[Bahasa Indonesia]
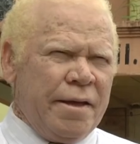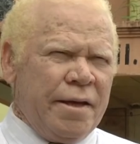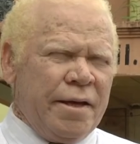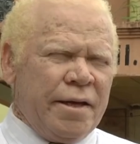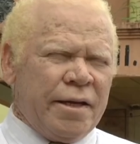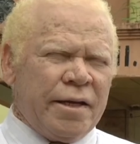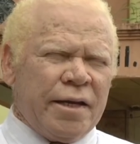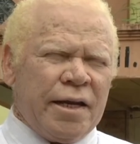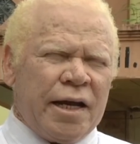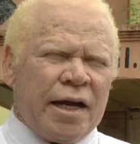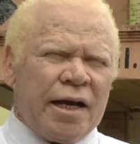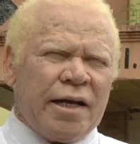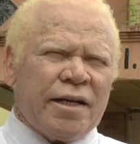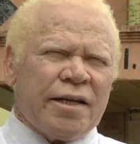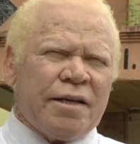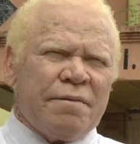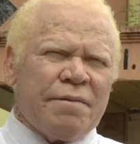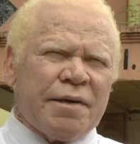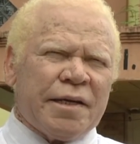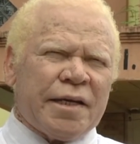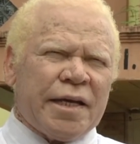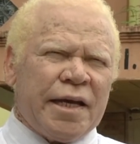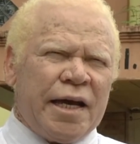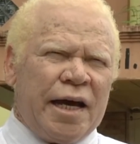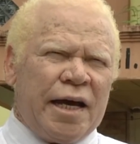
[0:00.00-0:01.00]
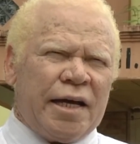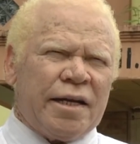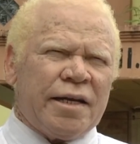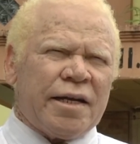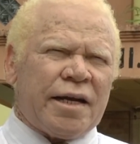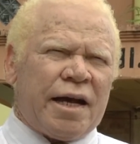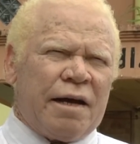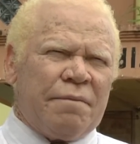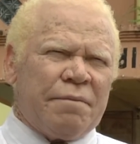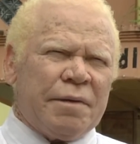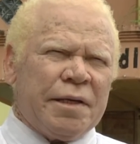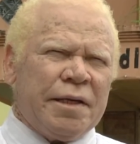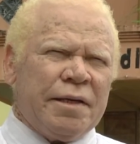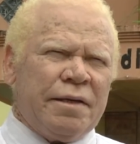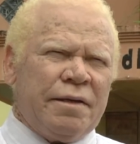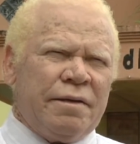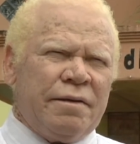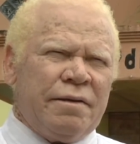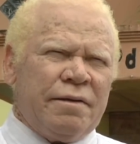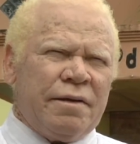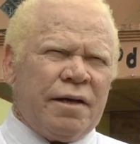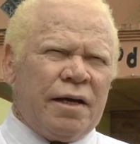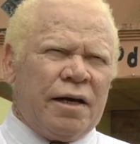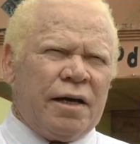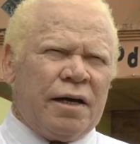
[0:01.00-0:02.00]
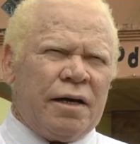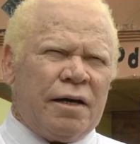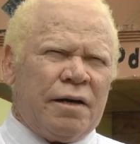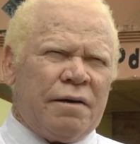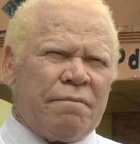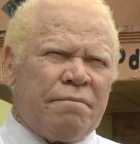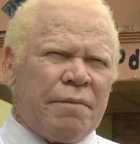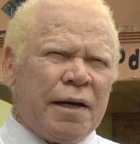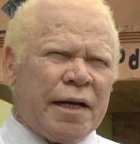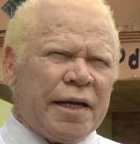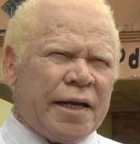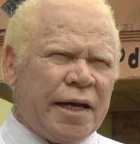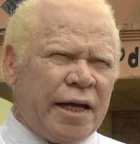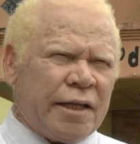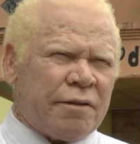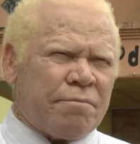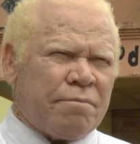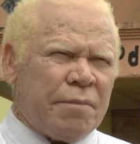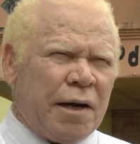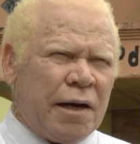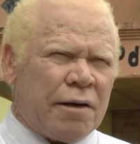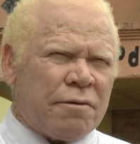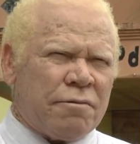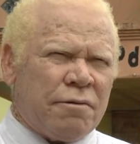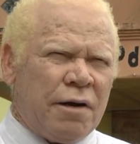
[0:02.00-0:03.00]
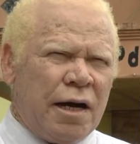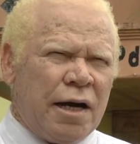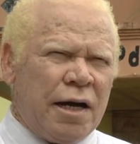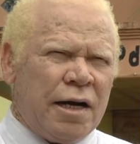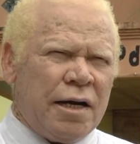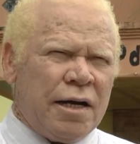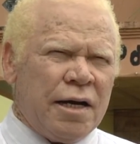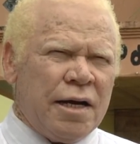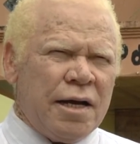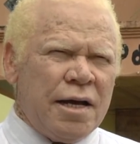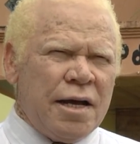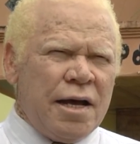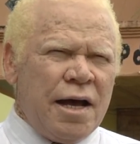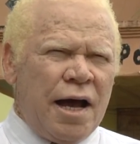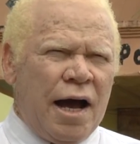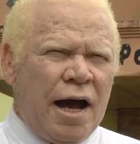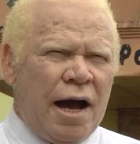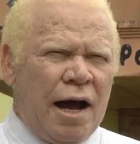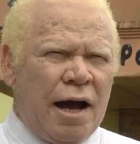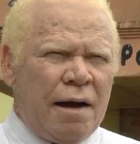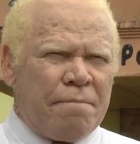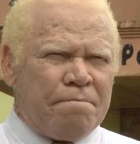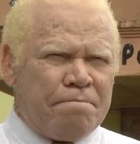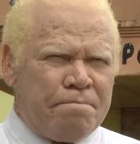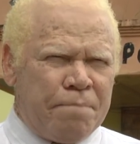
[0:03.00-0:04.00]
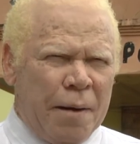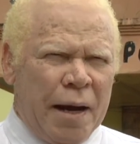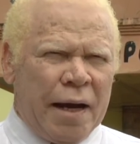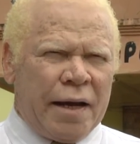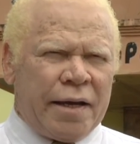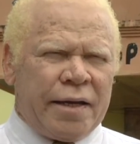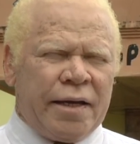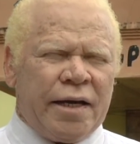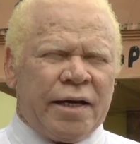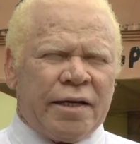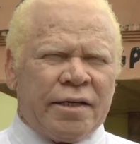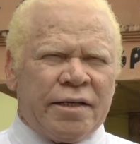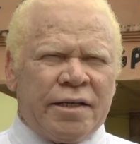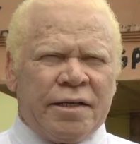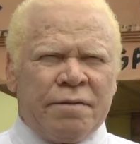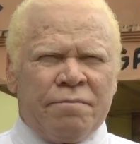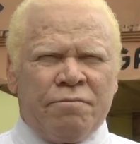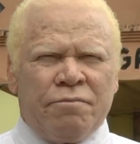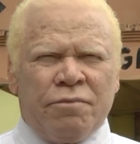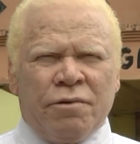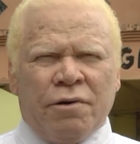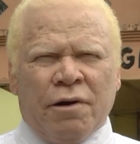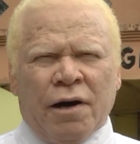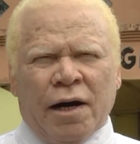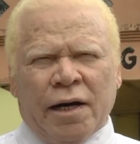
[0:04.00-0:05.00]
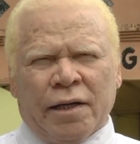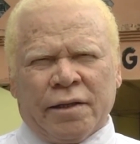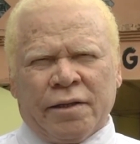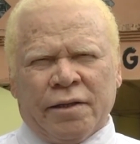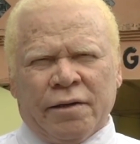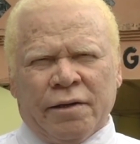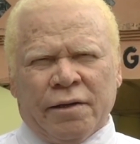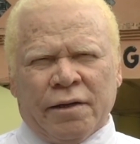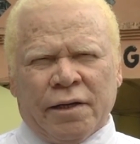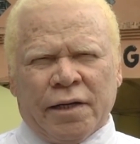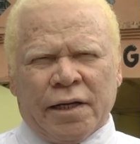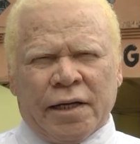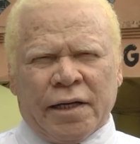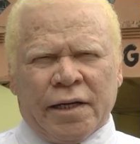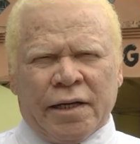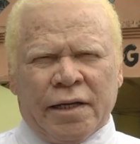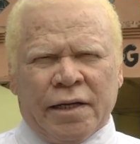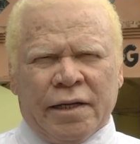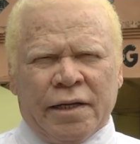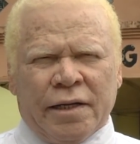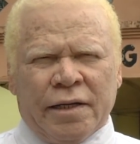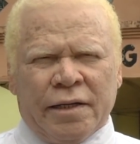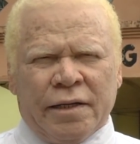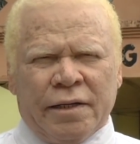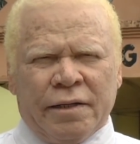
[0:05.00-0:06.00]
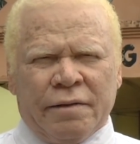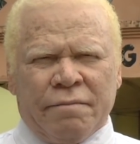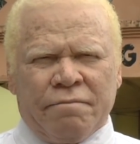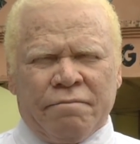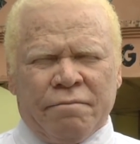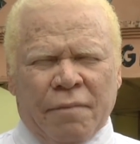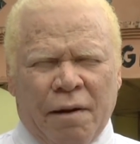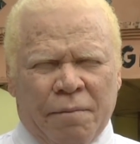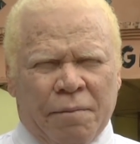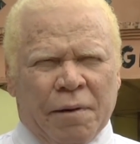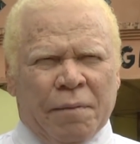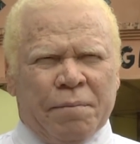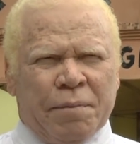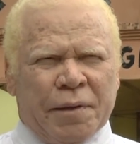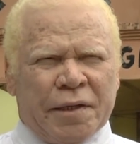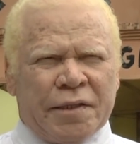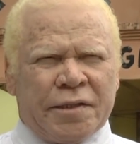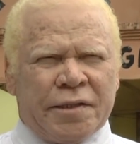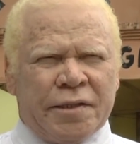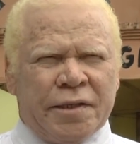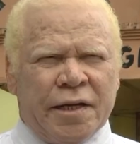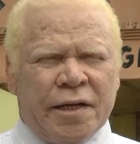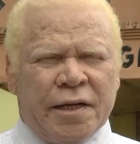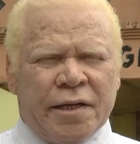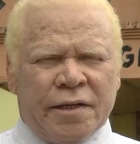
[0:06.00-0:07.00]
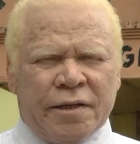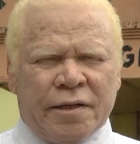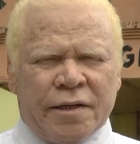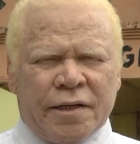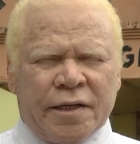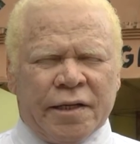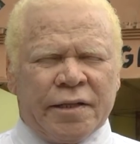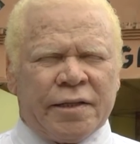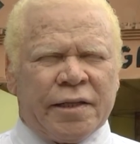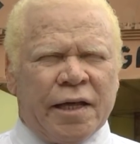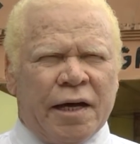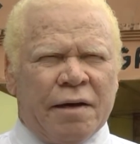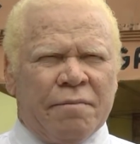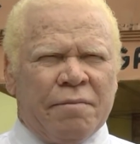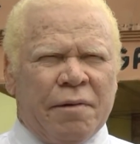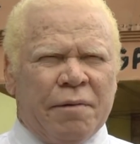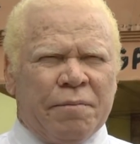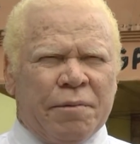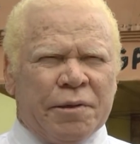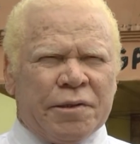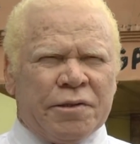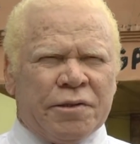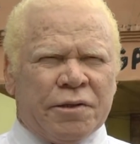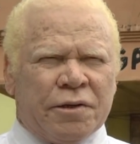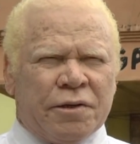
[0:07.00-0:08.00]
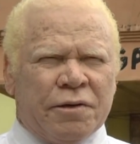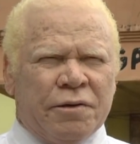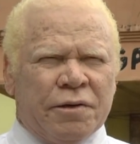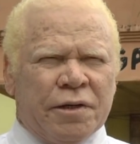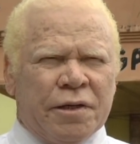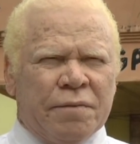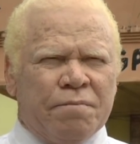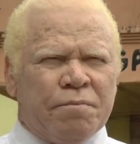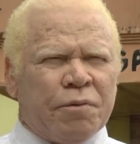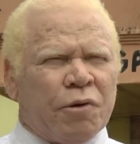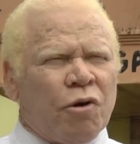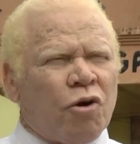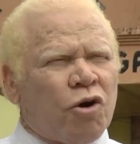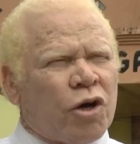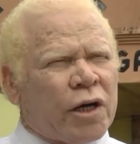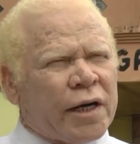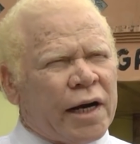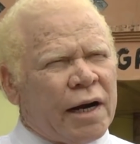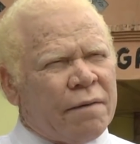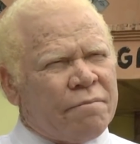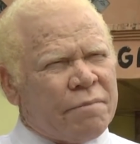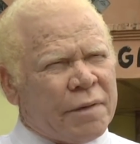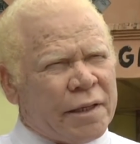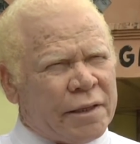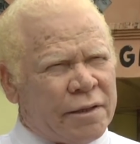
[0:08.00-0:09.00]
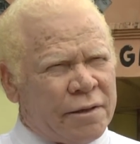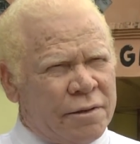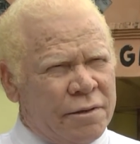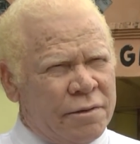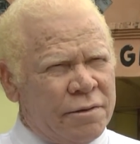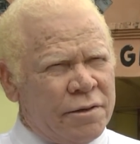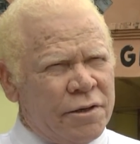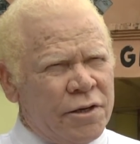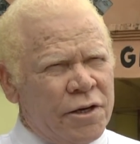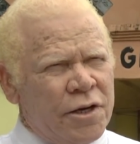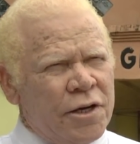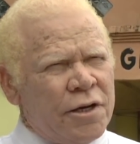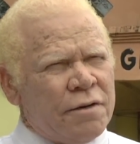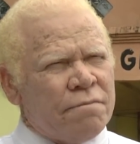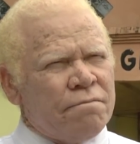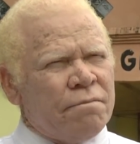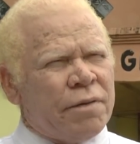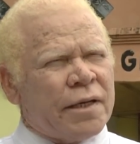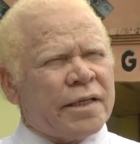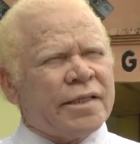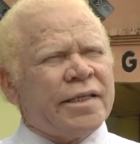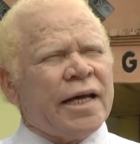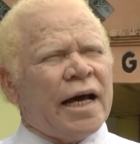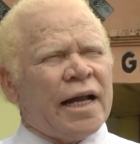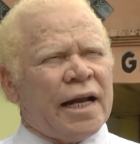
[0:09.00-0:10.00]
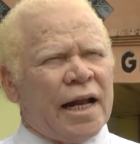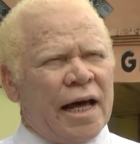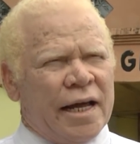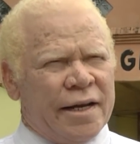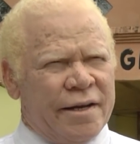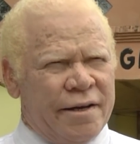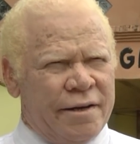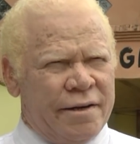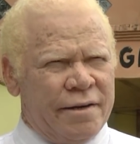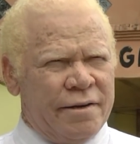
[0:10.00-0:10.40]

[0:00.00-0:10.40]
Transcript: dengan demikian kami uh, melihat bahwa apa yang dibuat oleh Bapak Presiden kita Bapak Jokowi program itu berjalan